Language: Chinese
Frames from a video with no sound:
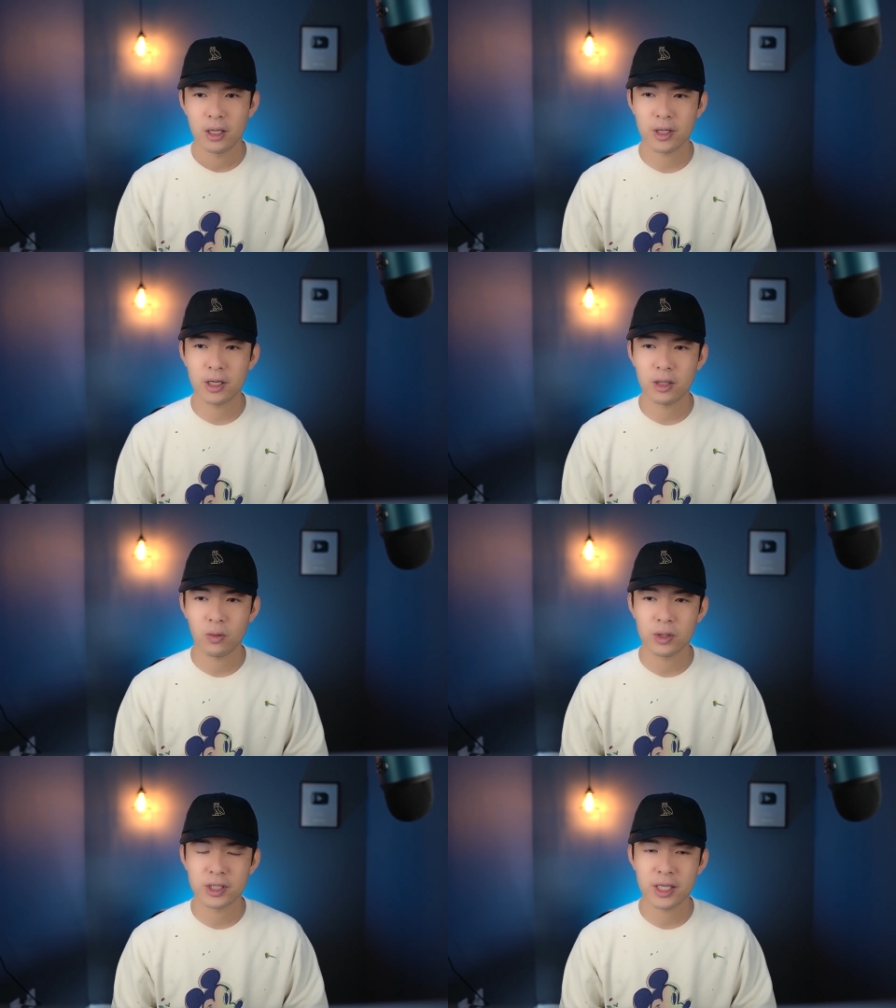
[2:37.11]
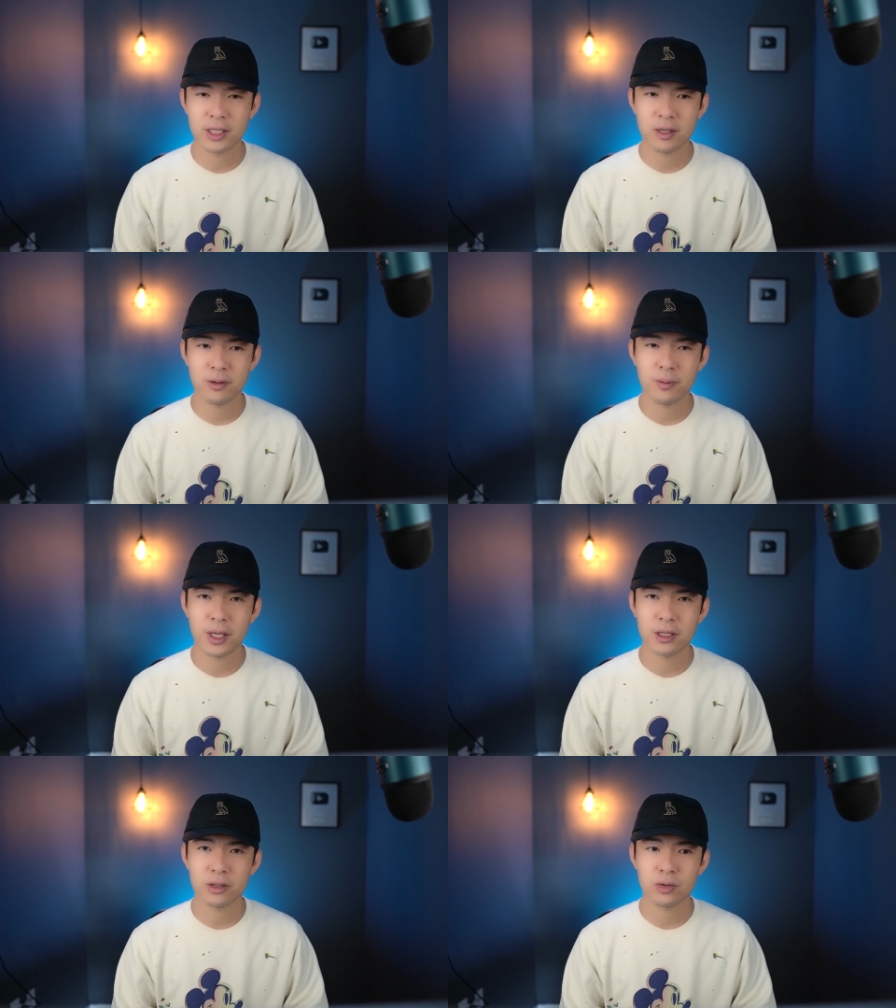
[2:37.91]
当然呢，我建议在这
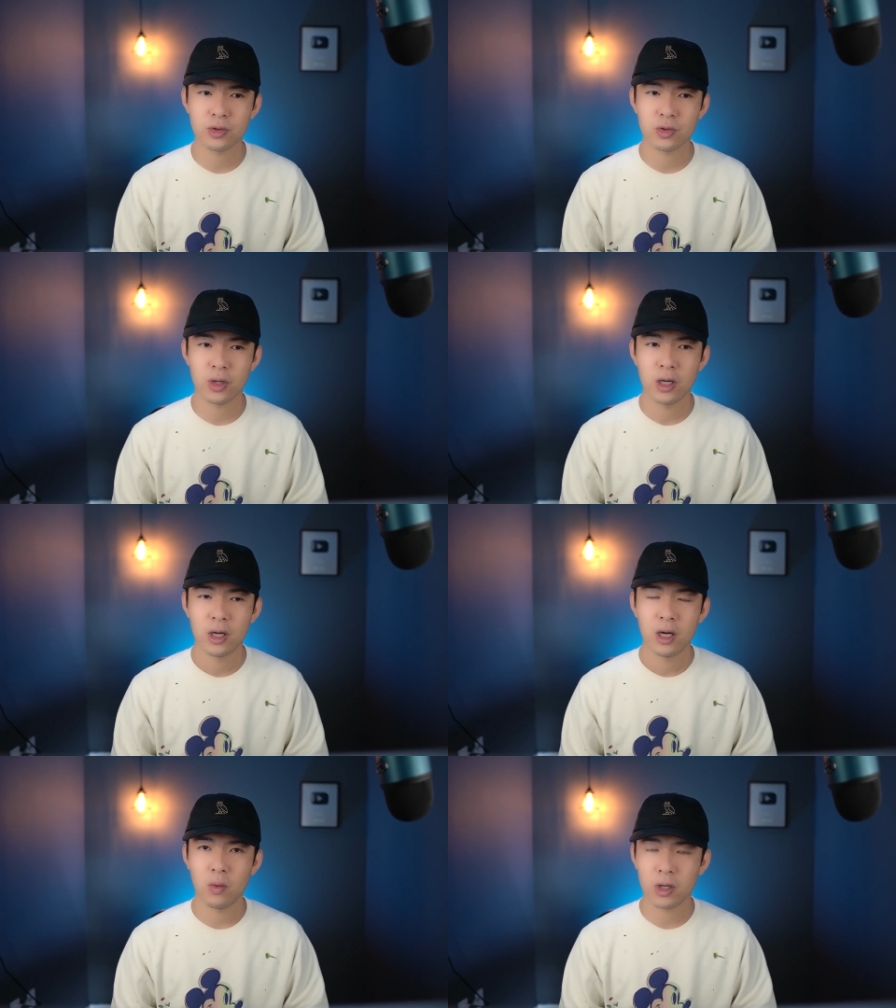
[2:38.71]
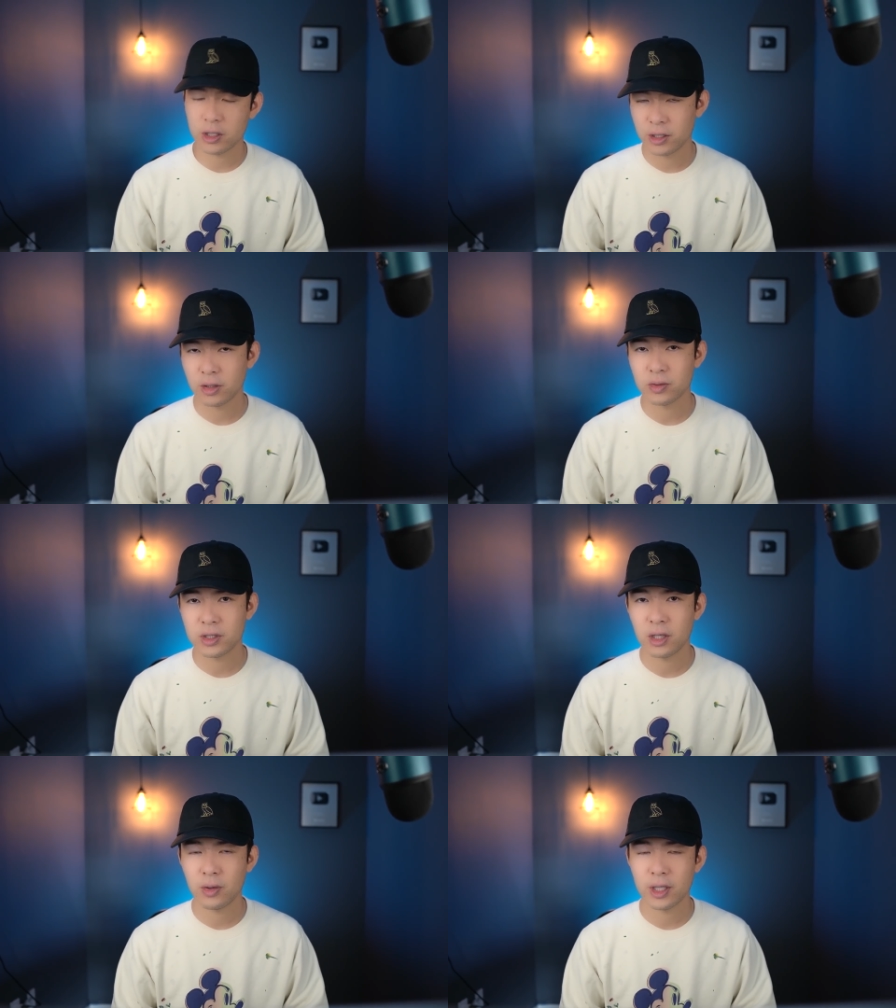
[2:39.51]
边呢，就是说我个人的投资
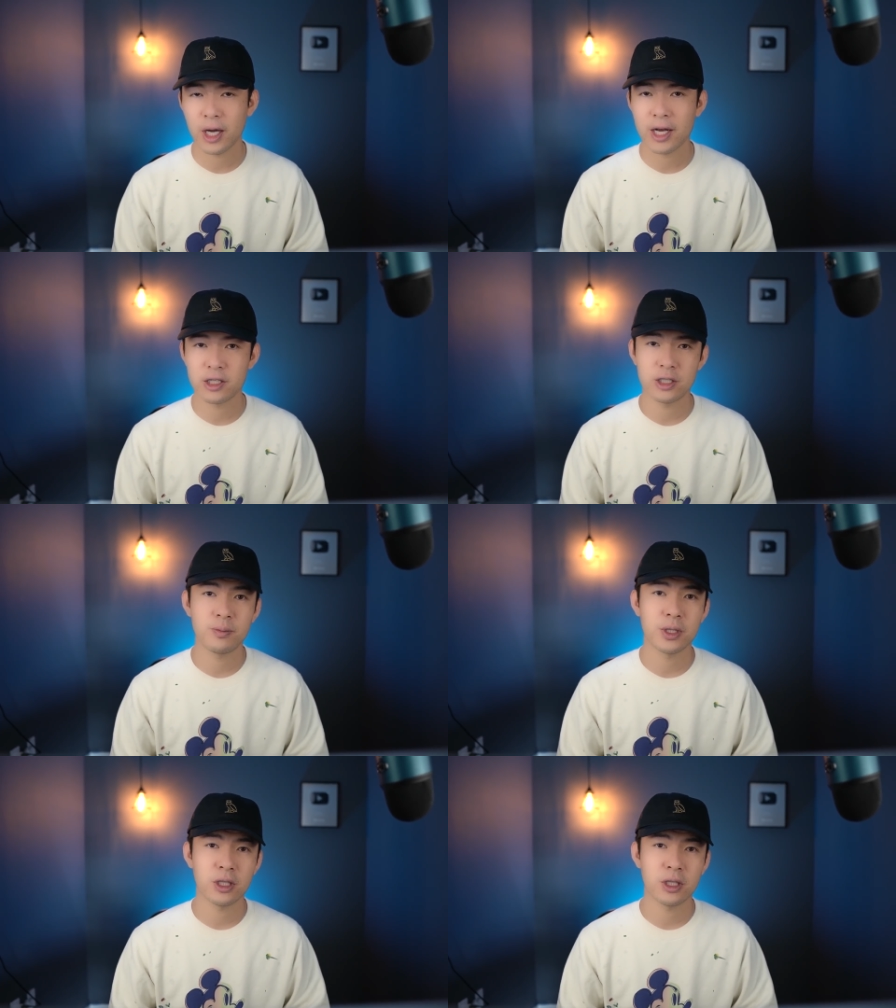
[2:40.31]
策略呢，还是以比